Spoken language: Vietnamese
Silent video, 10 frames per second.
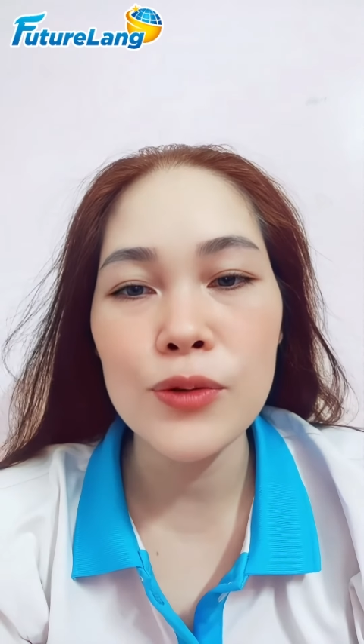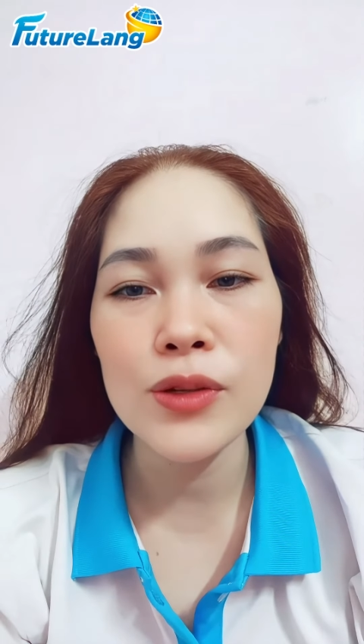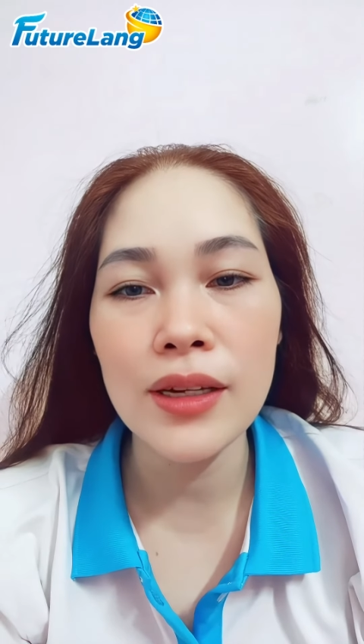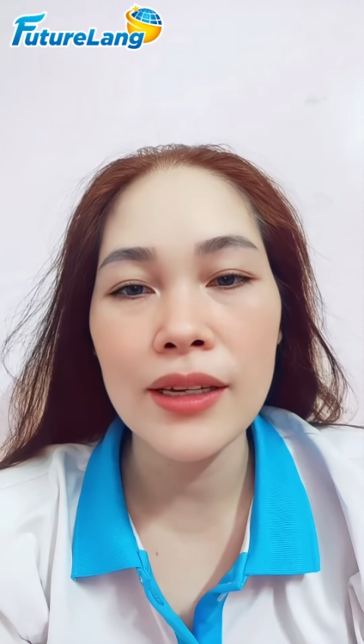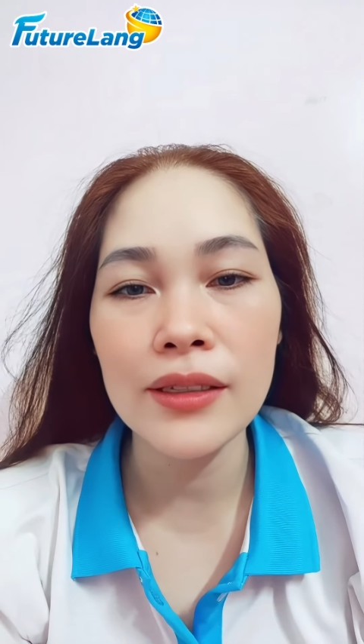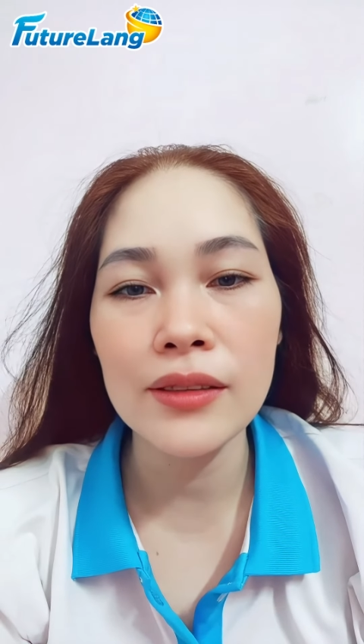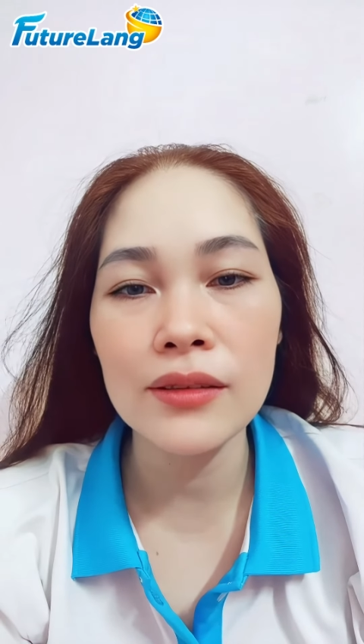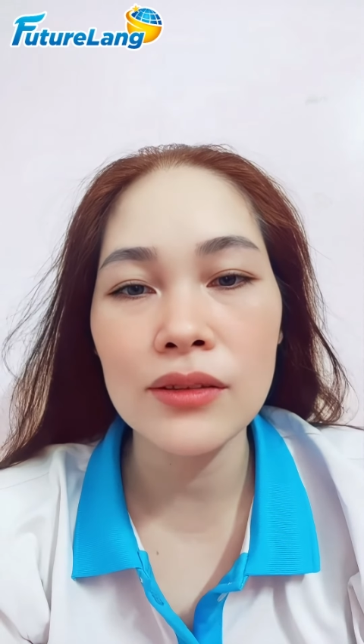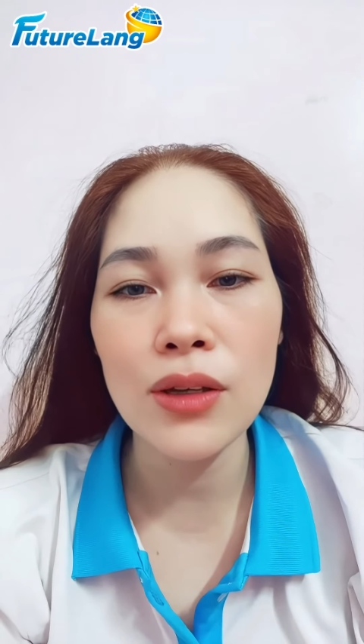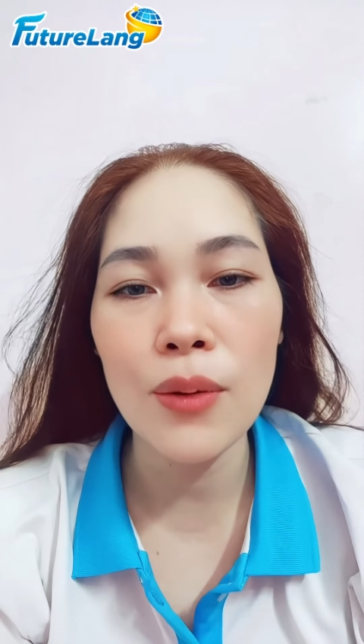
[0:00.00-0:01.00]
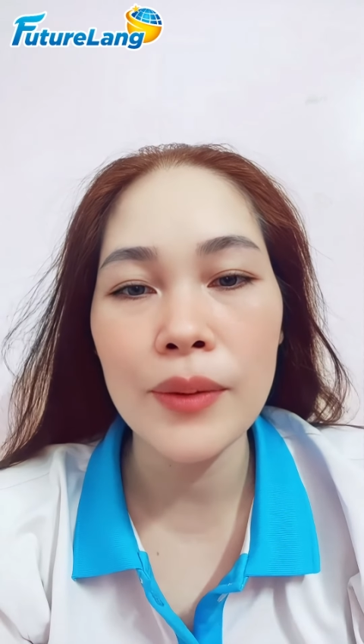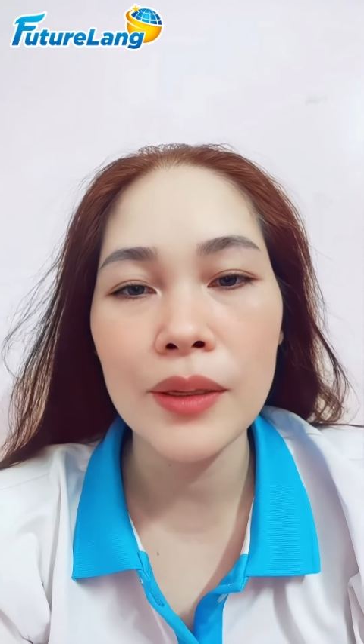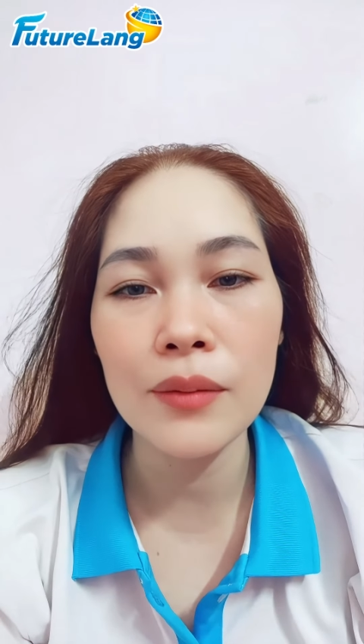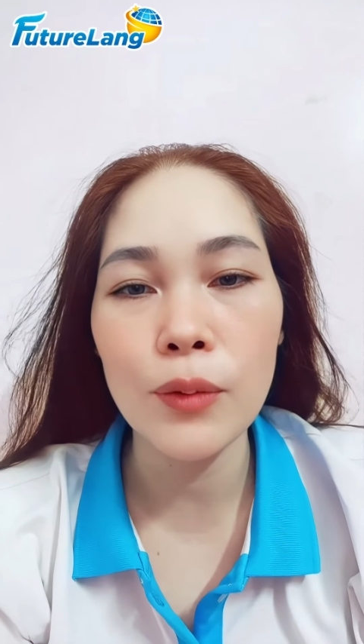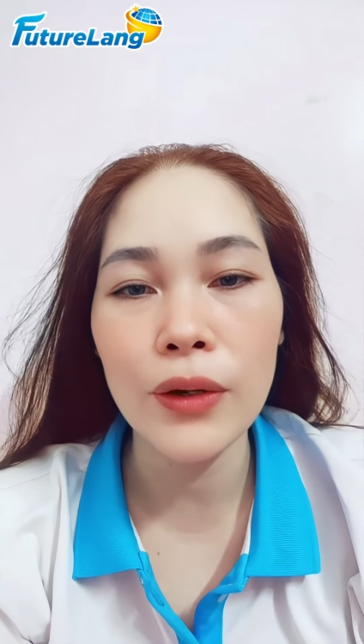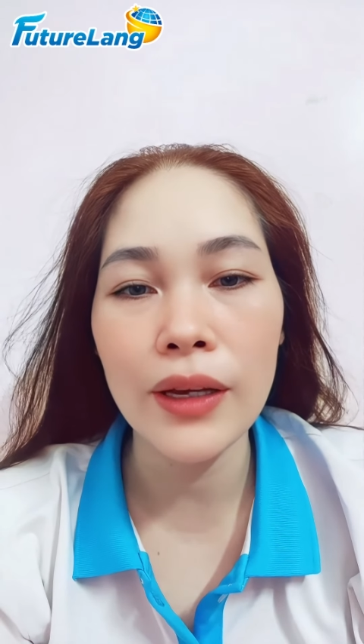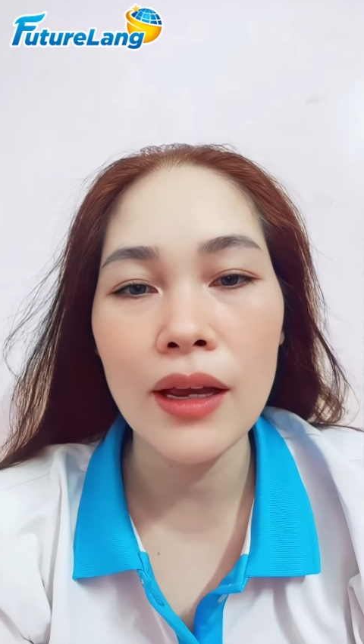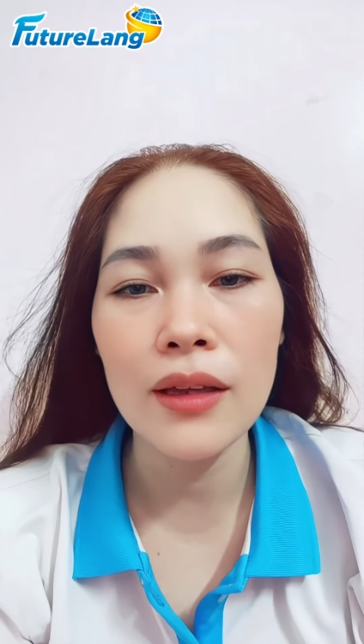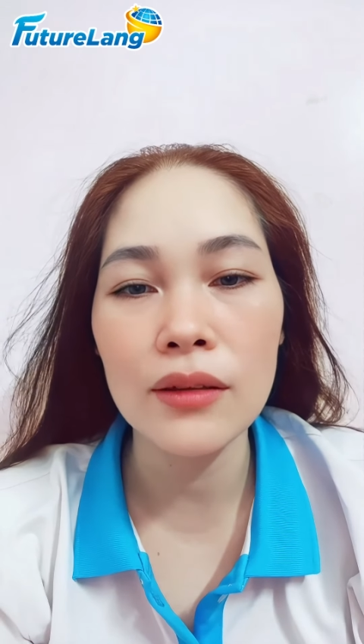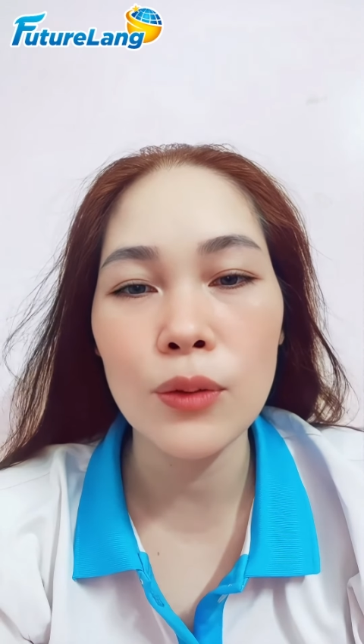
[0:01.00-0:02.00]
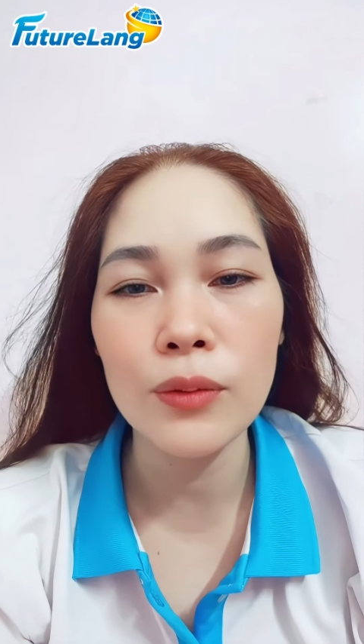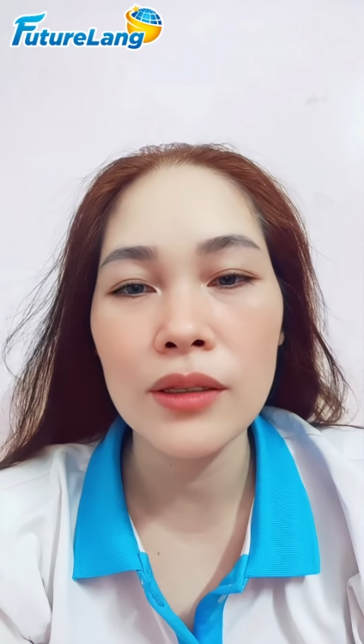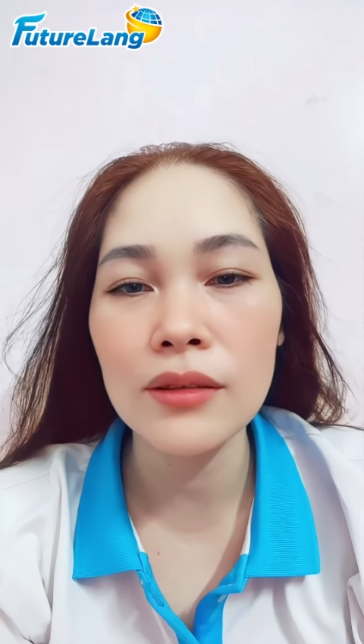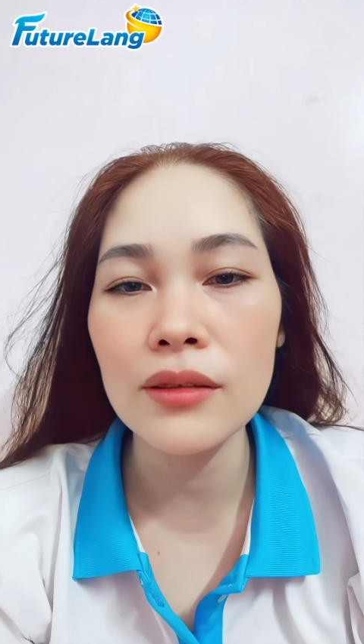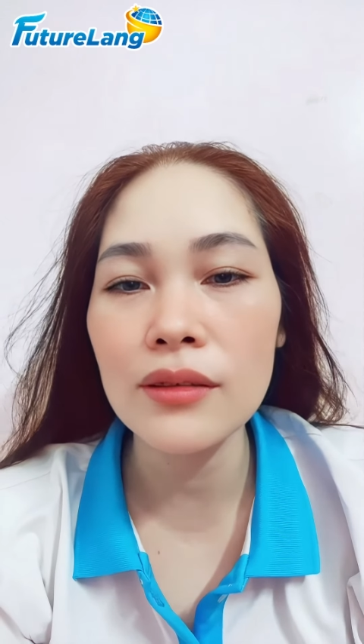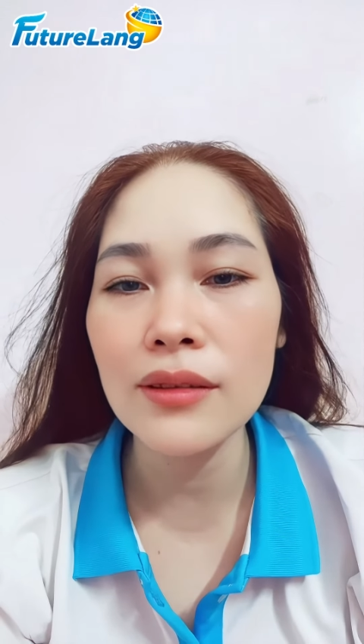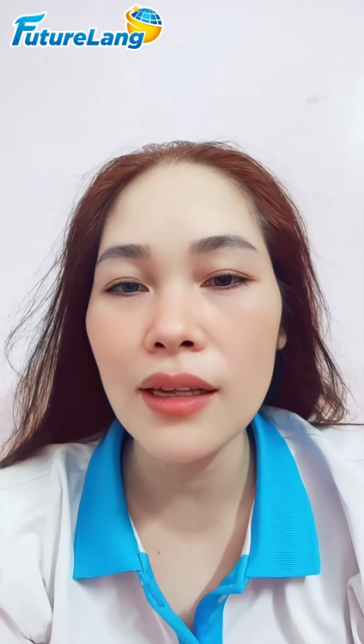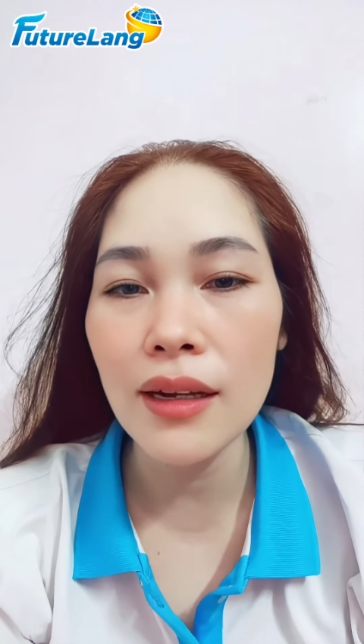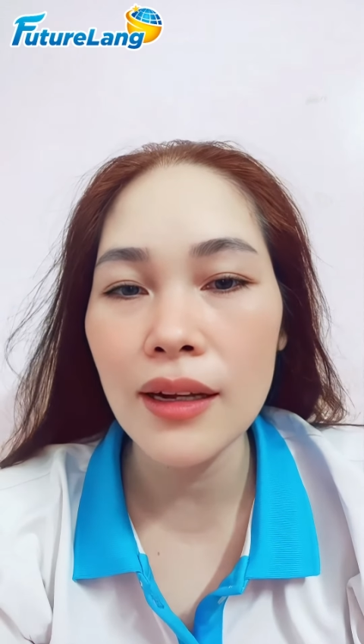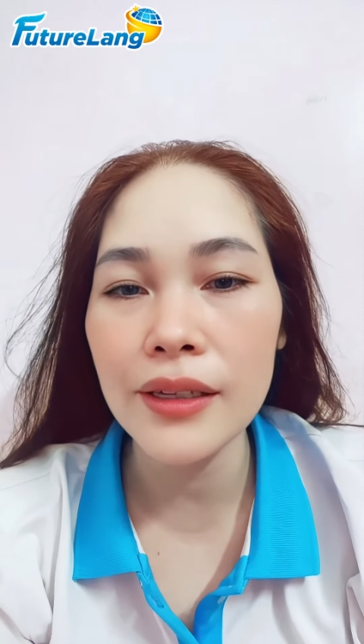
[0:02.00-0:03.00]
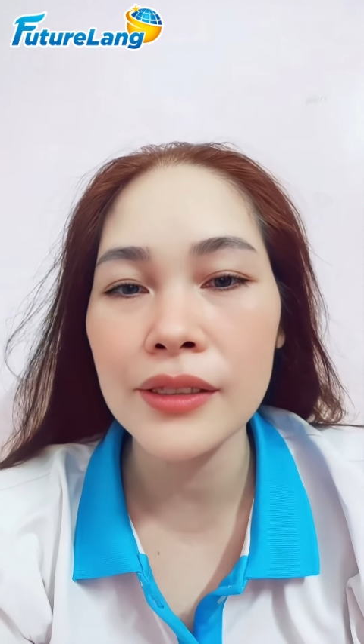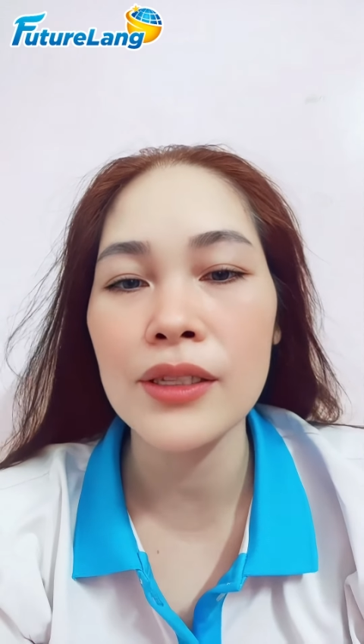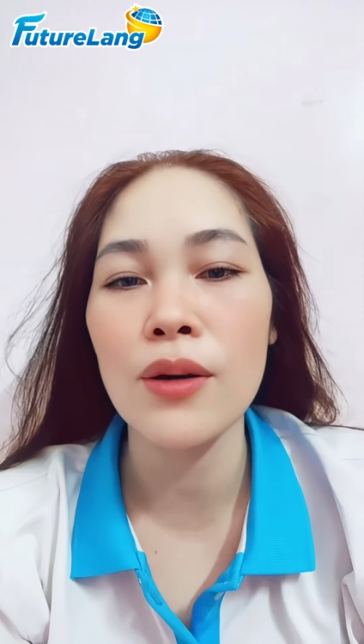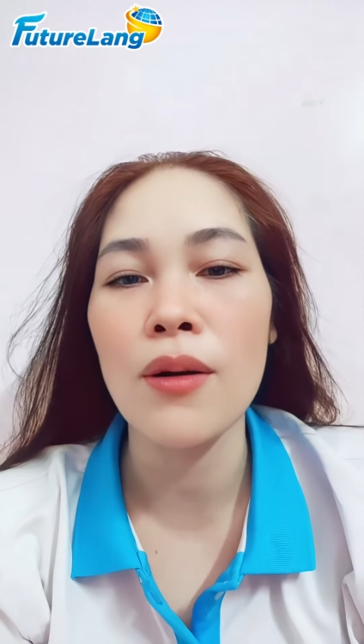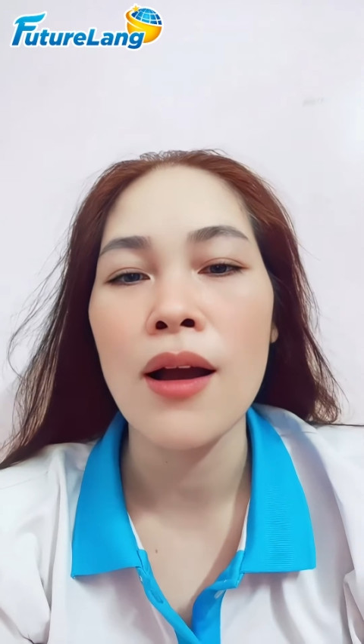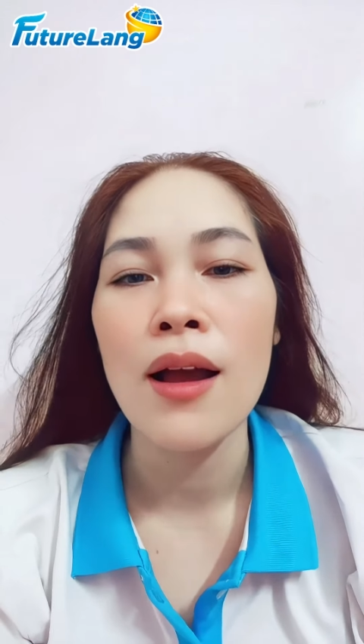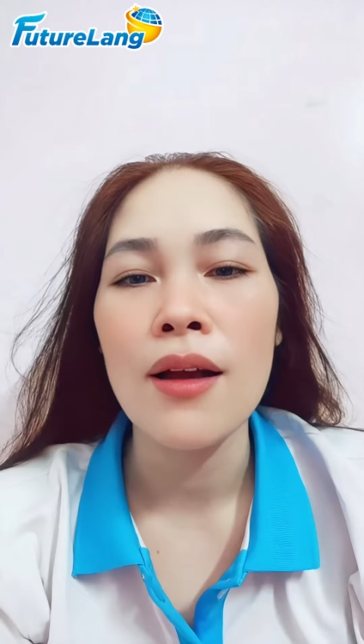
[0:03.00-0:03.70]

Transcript: FutureLang cho mình một cái hệ thống kiến thức rất là nhiều,